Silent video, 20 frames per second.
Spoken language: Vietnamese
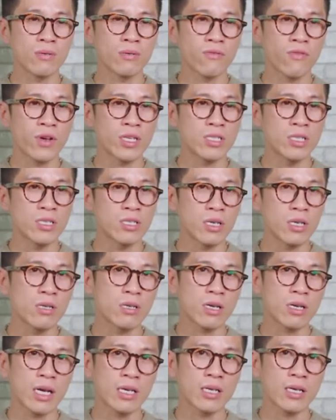phải chỉ ra
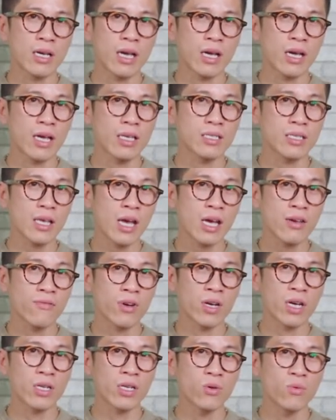được cái cái cái sai và
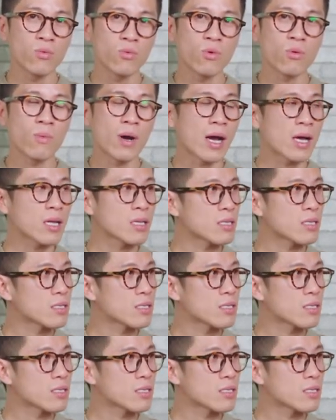cái đúng của bạn.